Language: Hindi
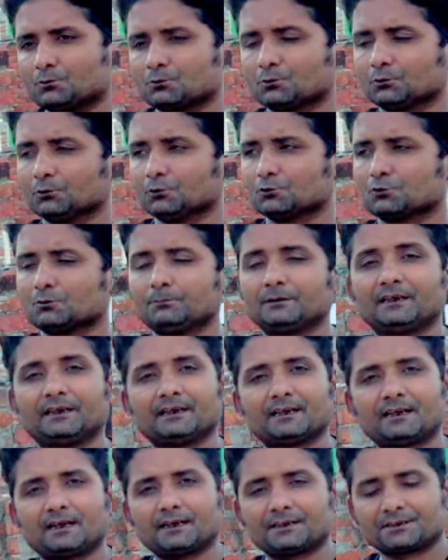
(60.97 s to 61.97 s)
उसको दोस्तों
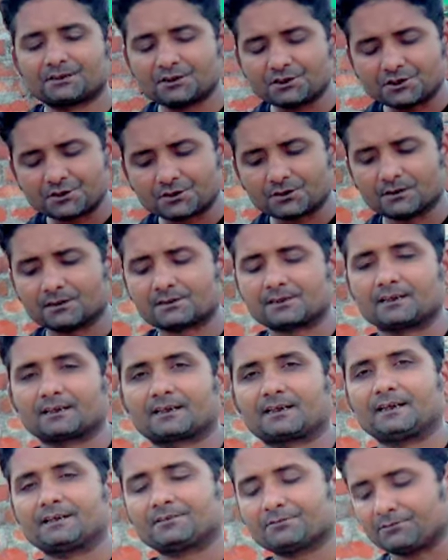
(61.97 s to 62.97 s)
मिलेगा डिजिटल
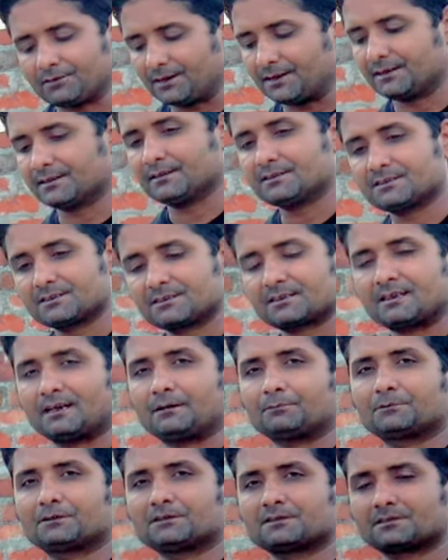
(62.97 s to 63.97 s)
सेटेलाइट फाइंडर जिससे
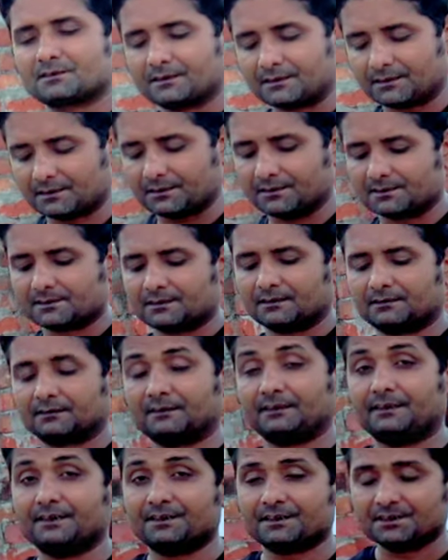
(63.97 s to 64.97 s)
आप डिस सेट कर
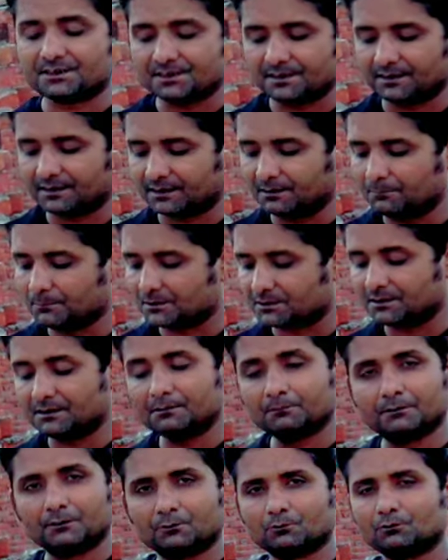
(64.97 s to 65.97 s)
सकते हैं डिस सेटिंग
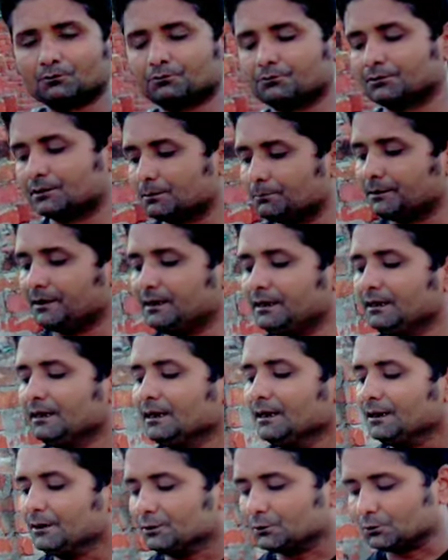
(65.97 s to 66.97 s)
मशीन बिल्कुल फ्री में
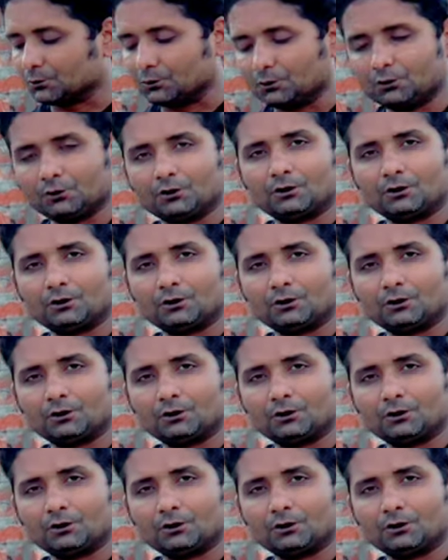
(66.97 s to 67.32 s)
तो